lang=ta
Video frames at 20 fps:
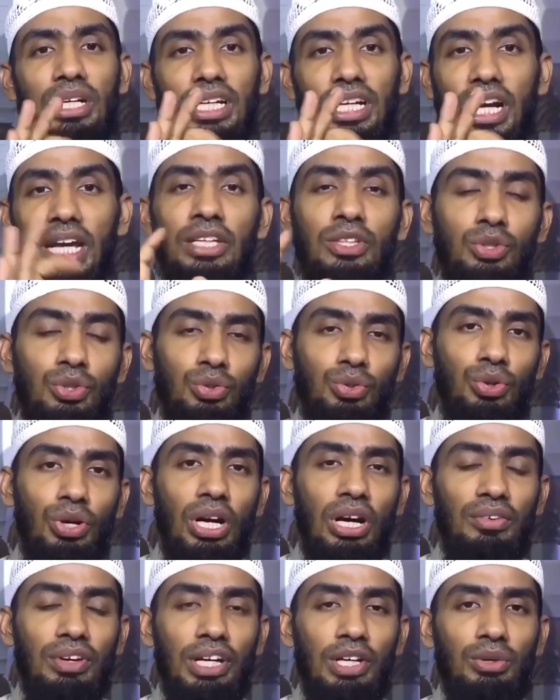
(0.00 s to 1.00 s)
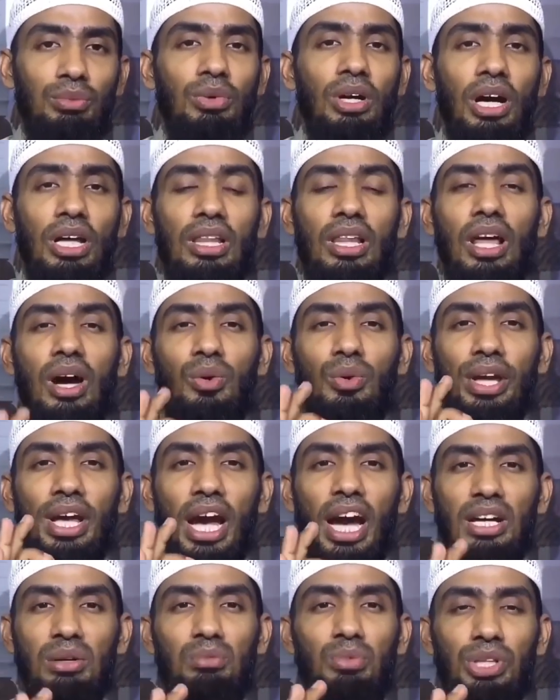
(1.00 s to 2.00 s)
நினைத்து கொள்ள வேண்டும் வேண்டும் அல்லாஹுடைய
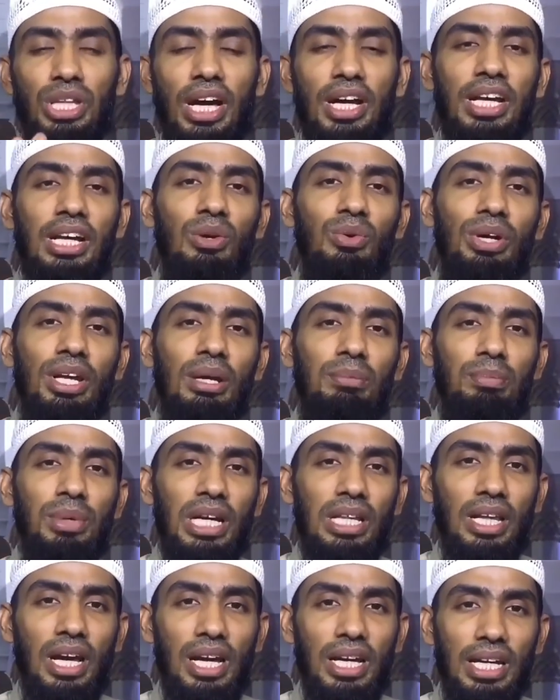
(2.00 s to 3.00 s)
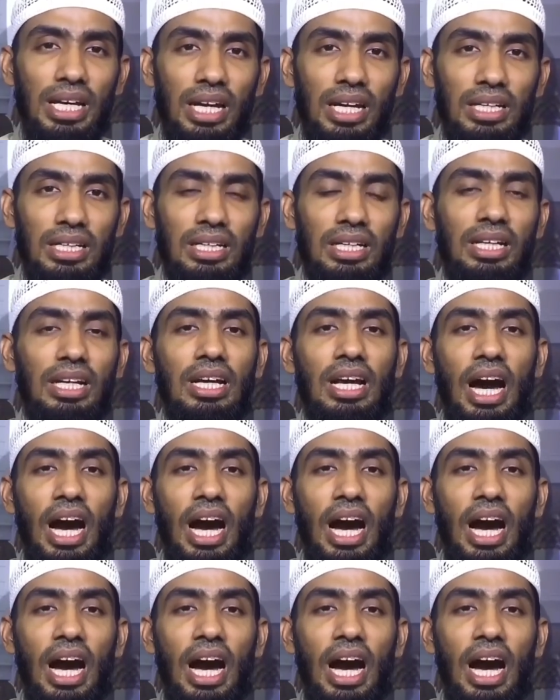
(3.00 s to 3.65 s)
அன்புதான் எங்களுடைய பிரதான இலக்கு